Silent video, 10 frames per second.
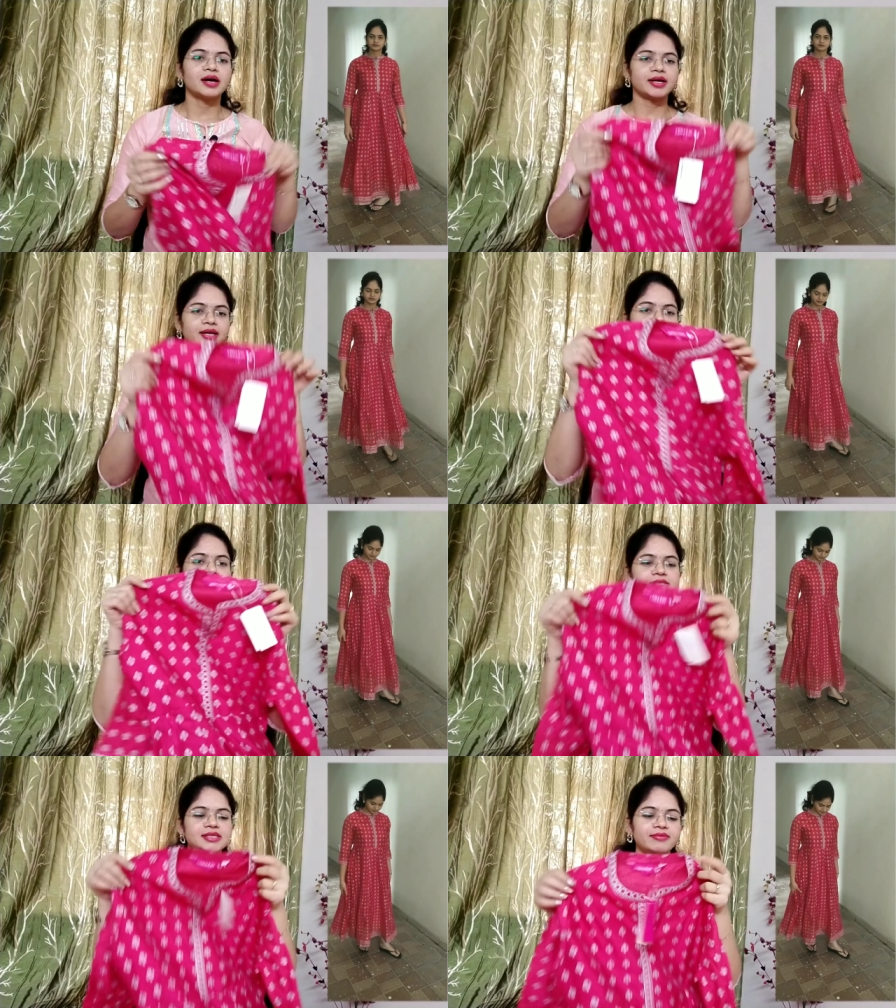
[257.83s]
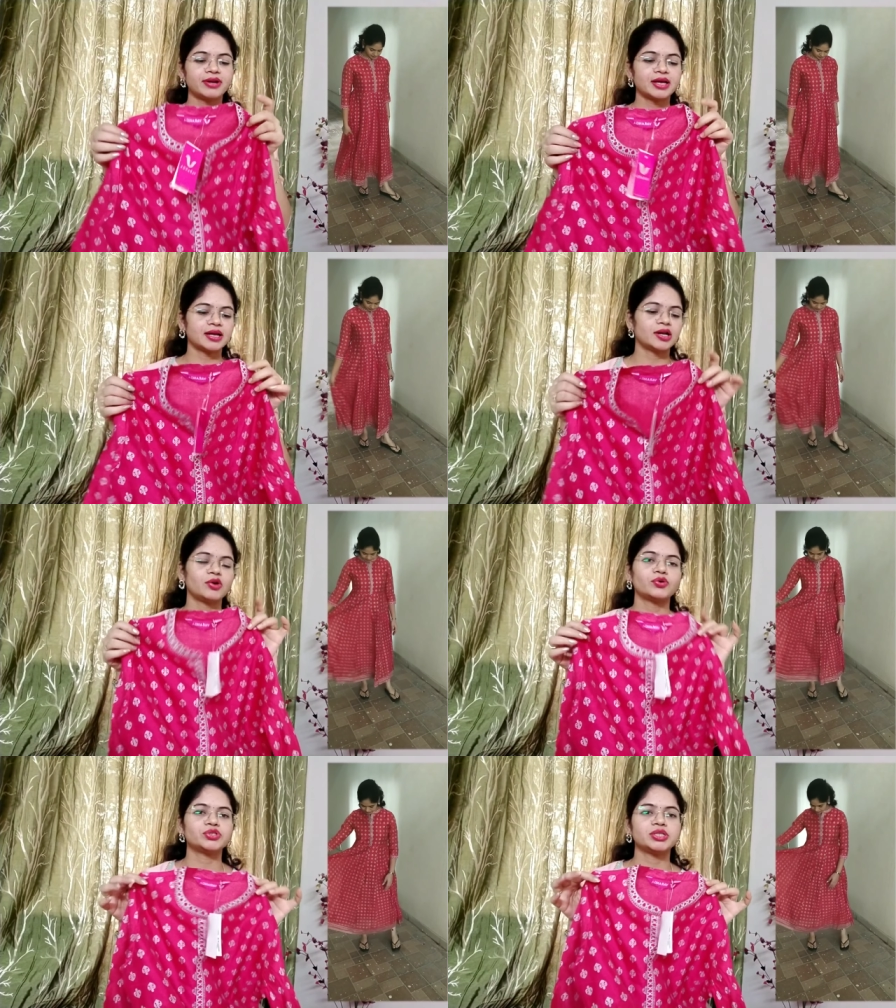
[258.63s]
అంటే ఇలా సిల్వర్ కలర్
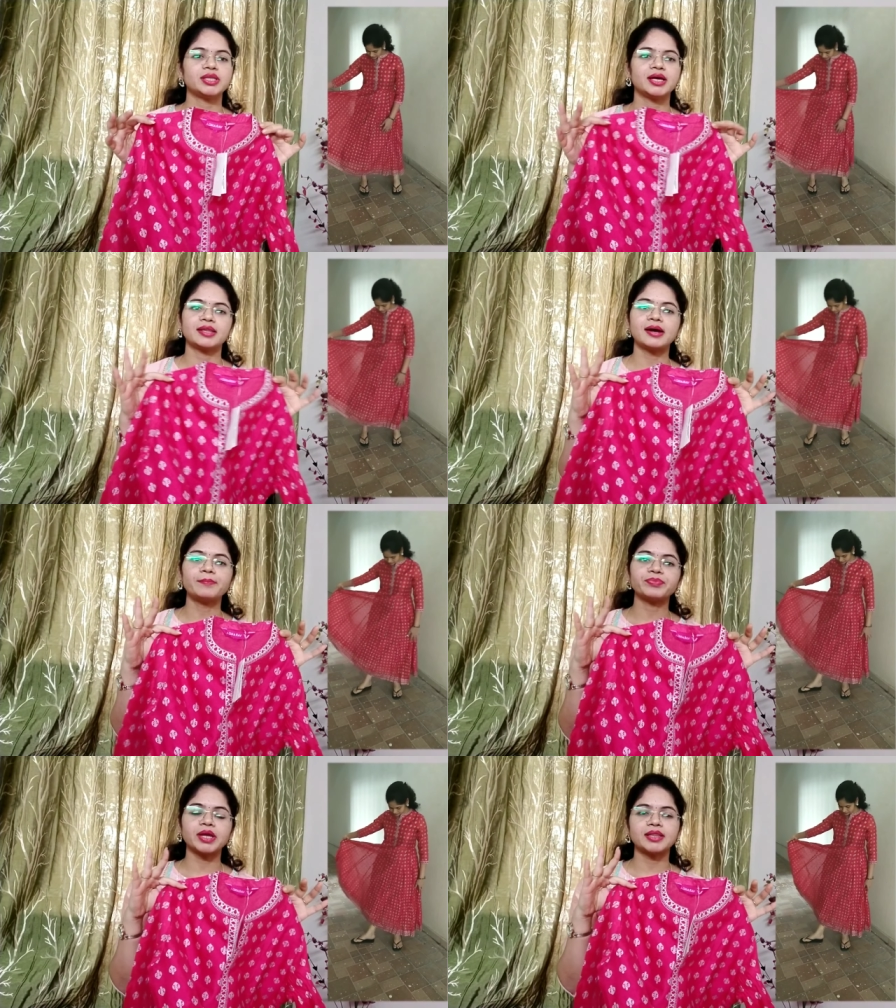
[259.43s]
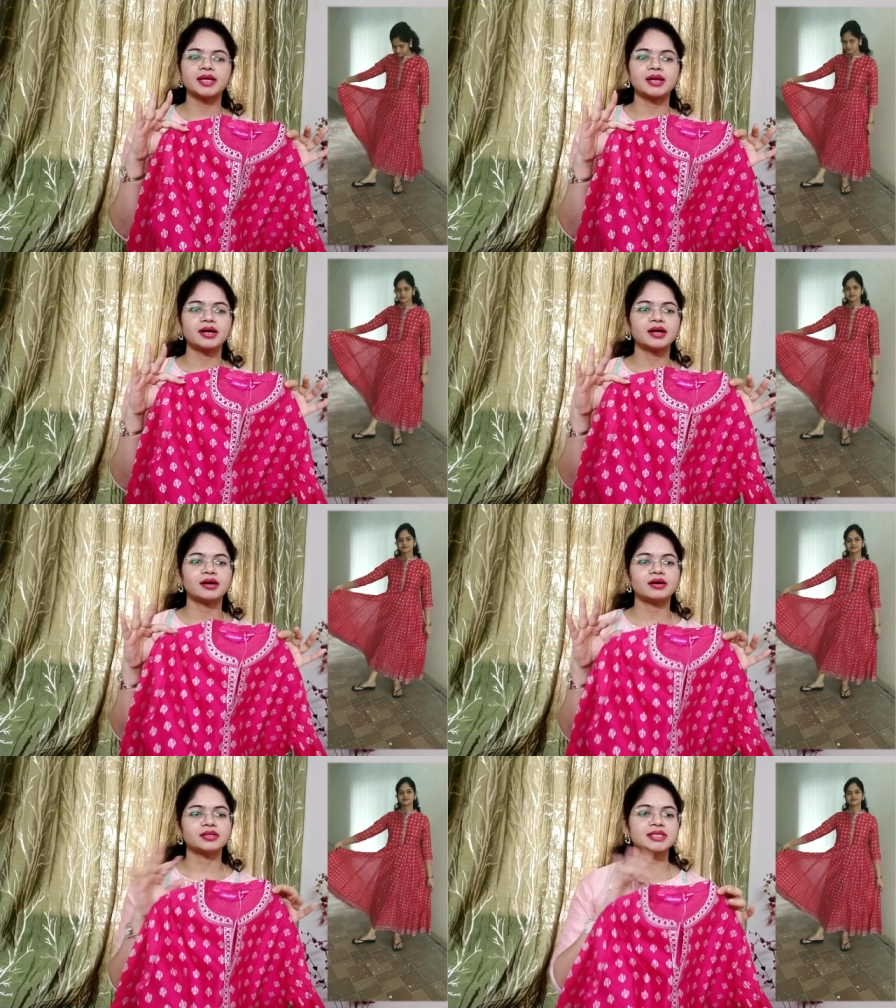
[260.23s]
లో వచ్చింది కదా ఏదైనా
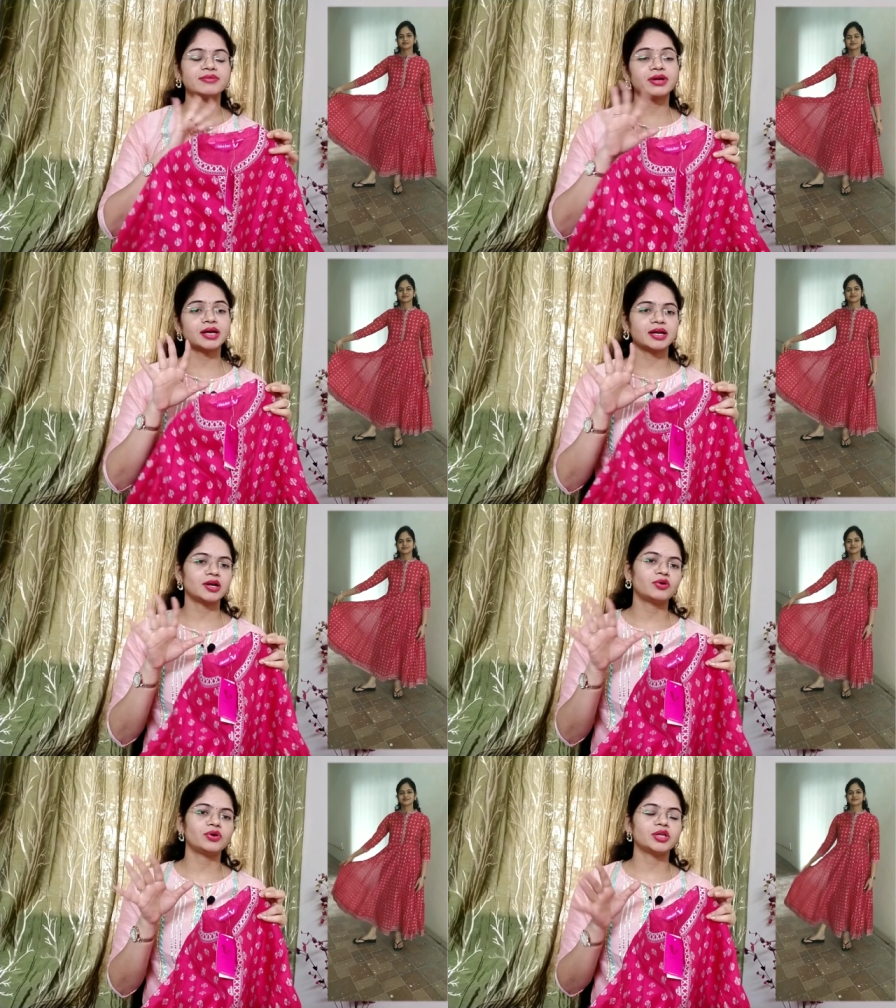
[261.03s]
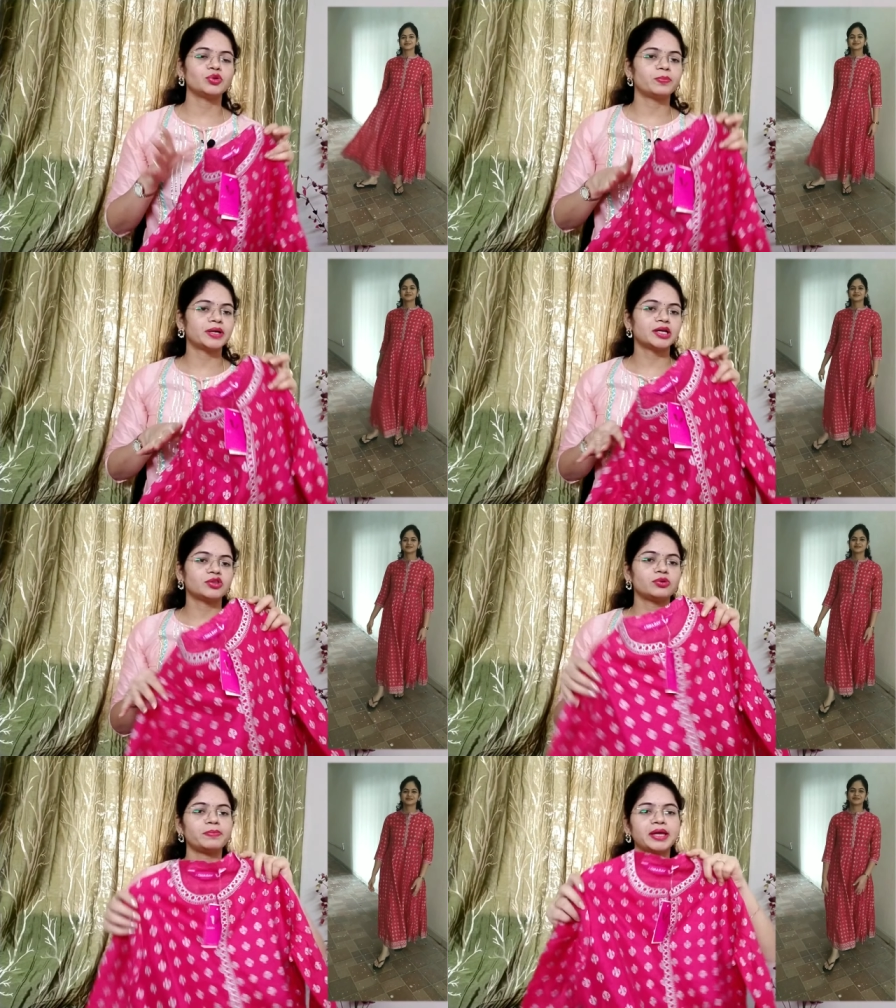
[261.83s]
సిల్వర్ కలర్ లో ఉన్న
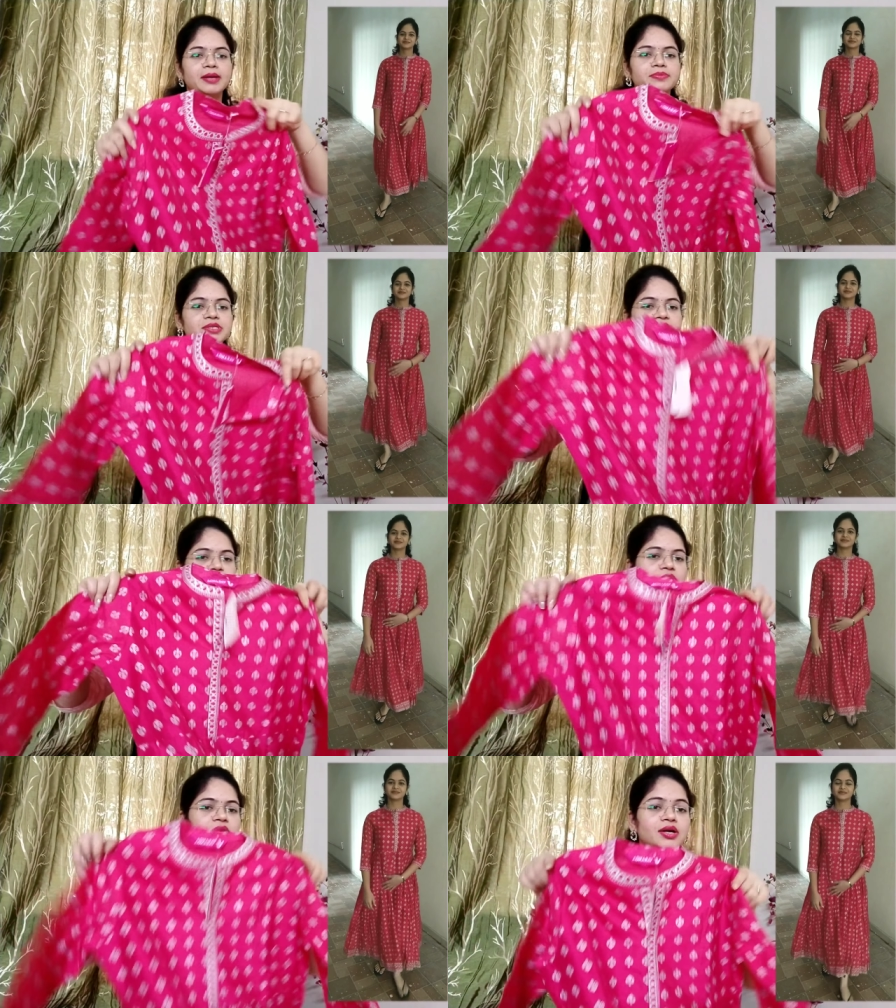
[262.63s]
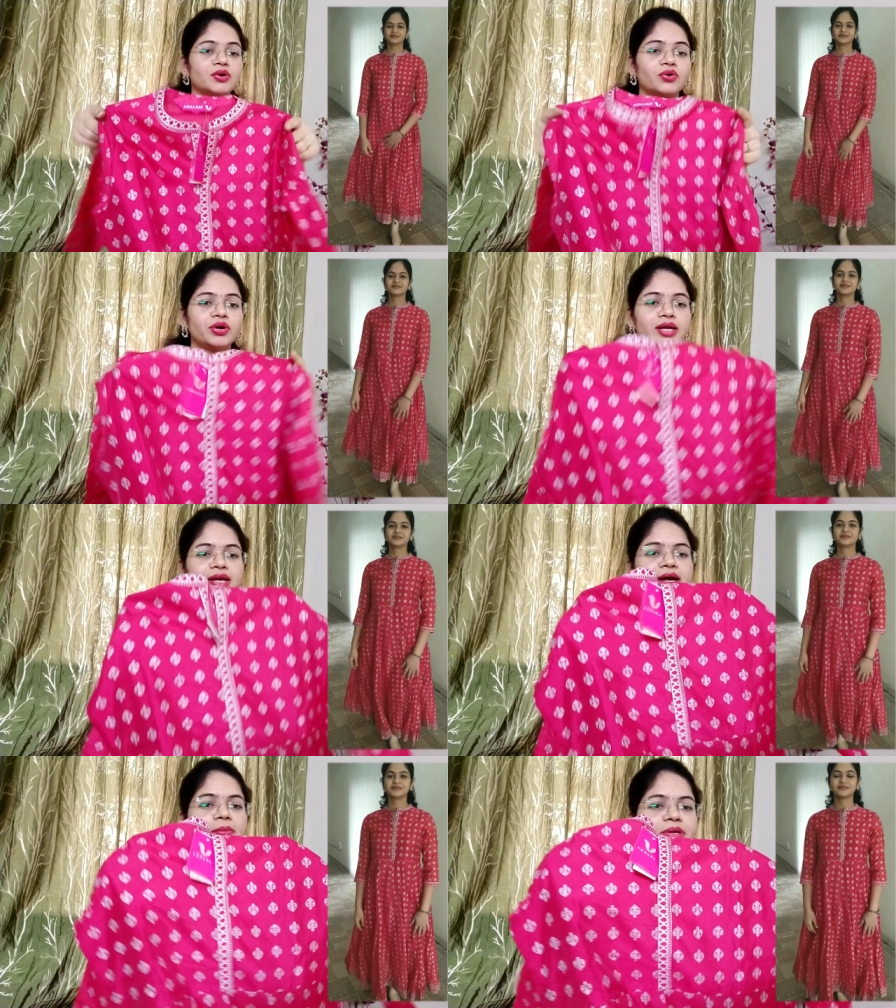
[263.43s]
దుప్పట్టాతో పేరప్ చేసుకున్నారనుకోండి
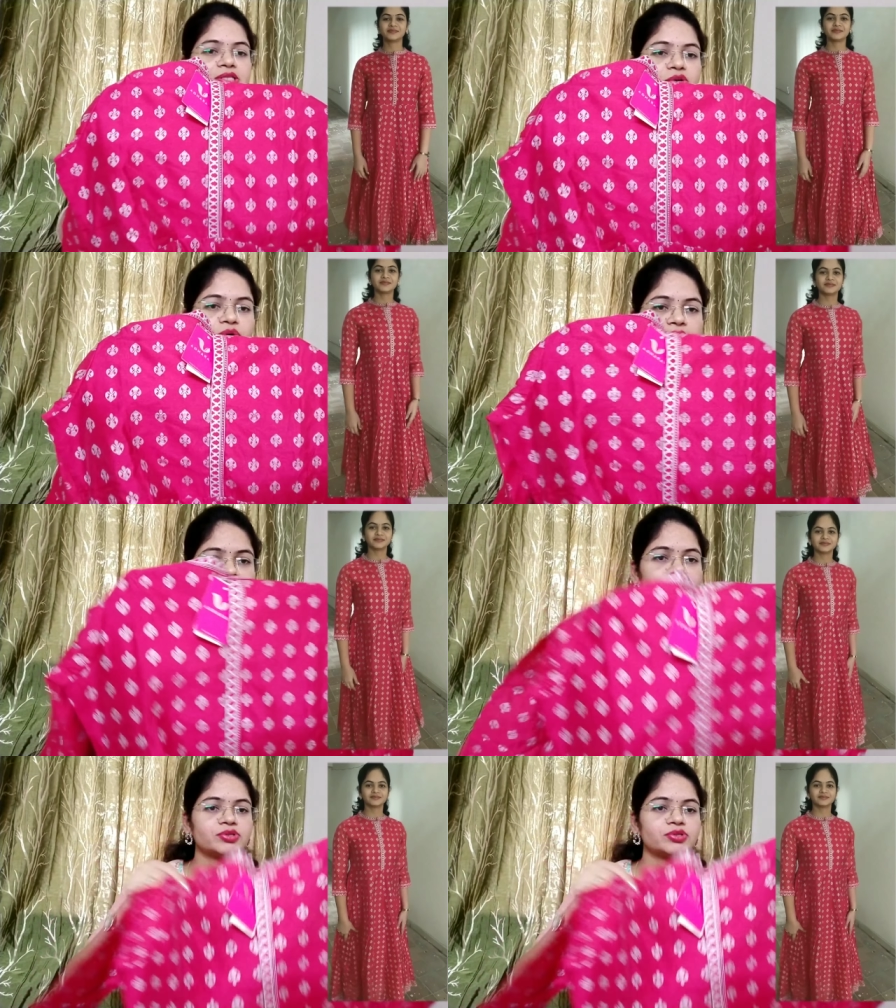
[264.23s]
ఇంకా మంచి లుక్ అయితే